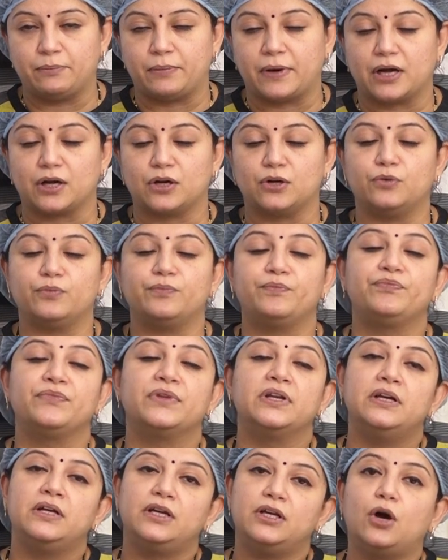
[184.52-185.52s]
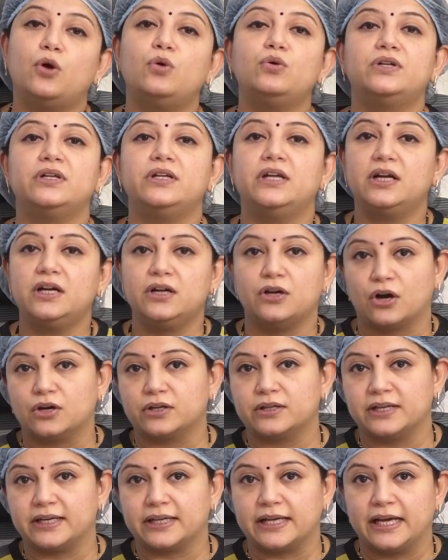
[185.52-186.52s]
மாற்றி பார்க்கணும் டவுட்டுனா
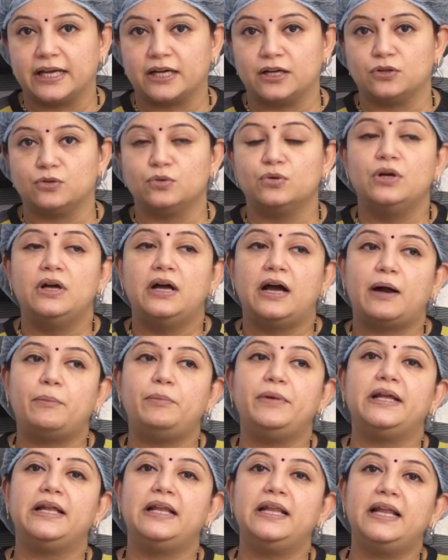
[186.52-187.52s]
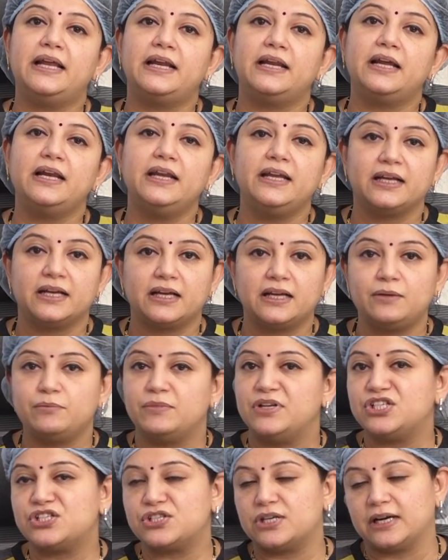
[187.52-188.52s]
டாக்டரை கேட்கணும் அப்படி இல்லைன்னா
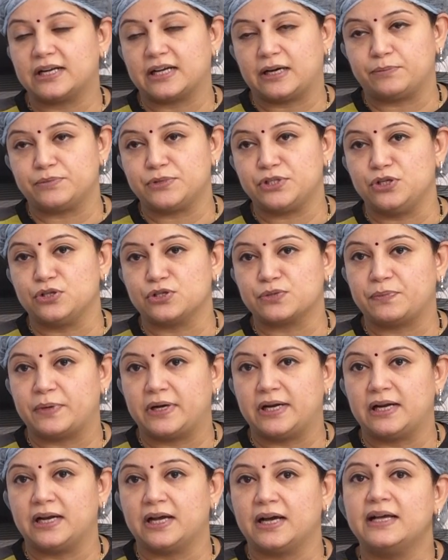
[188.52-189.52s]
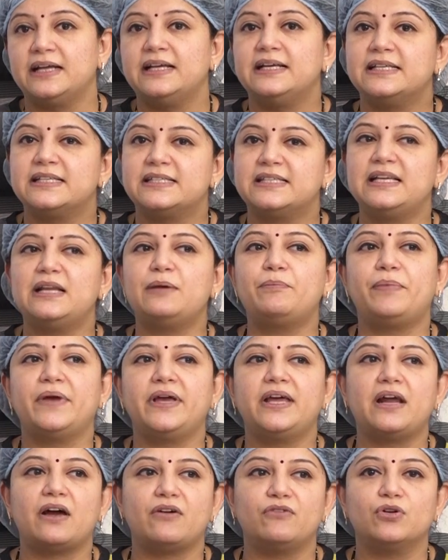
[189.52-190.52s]
நீங்கள் மென்ஸ்ட்ரல் கப்ஸ் யூஸ் பண்ணலாம் சில
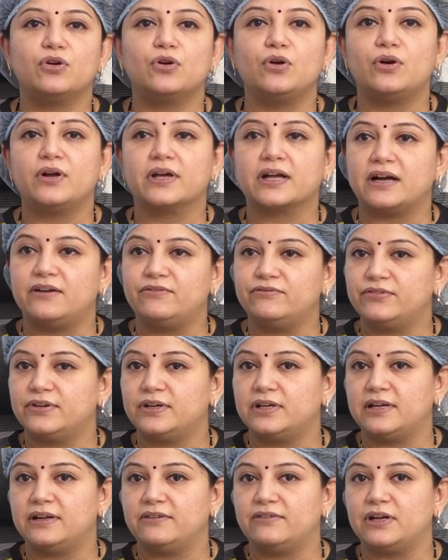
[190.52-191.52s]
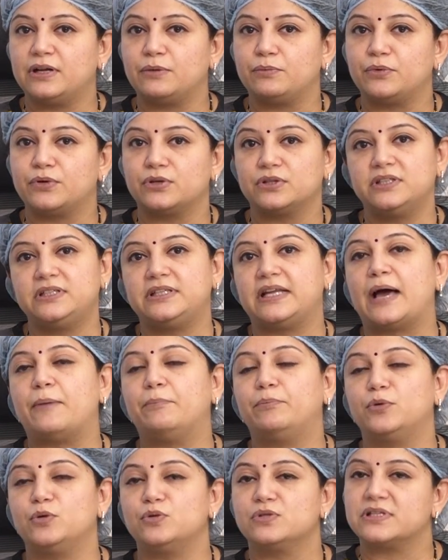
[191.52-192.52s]
பேர் அவங்களோட கம்ஃபர்ட் லெவலை பொறுத்து
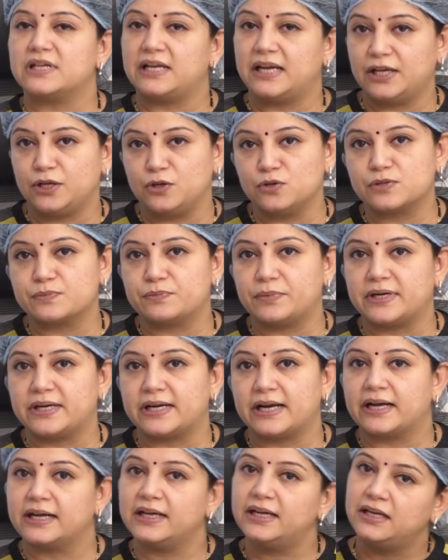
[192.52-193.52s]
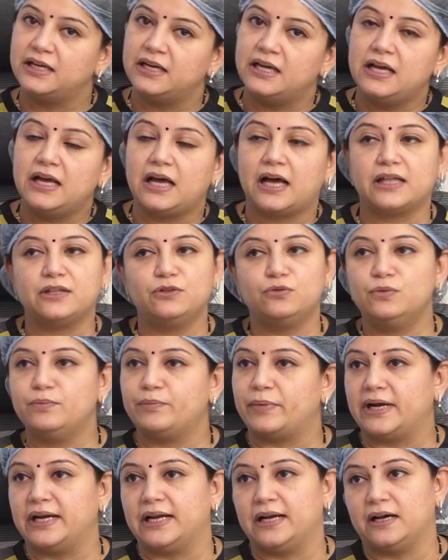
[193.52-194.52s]
டேம்போன்ஸ் எல்லாம் யூஸ் பண்ணுறாங்க
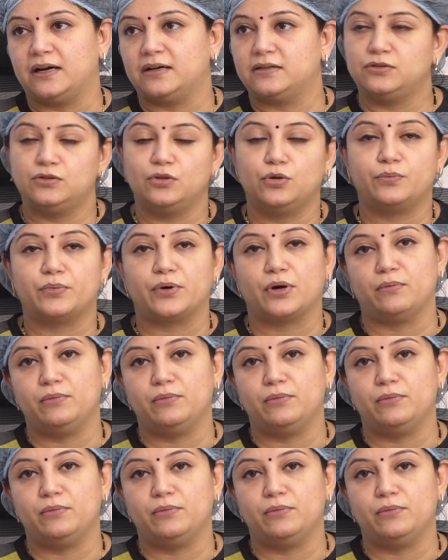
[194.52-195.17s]
அதுவும் பண்ணலாம் நோ